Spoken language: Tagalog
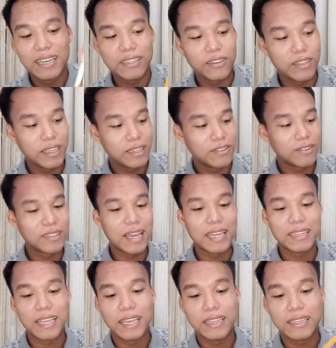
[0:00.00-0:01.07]
ito yung itlog
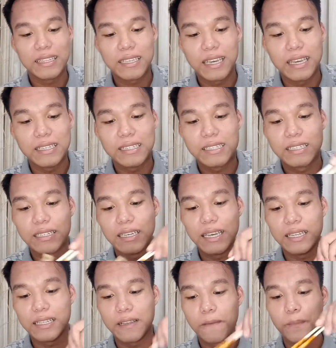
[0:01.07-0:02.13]
natin, guys.
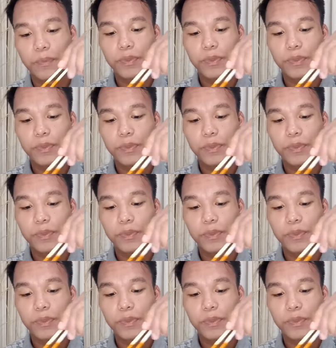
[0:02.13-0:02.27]
Ayan.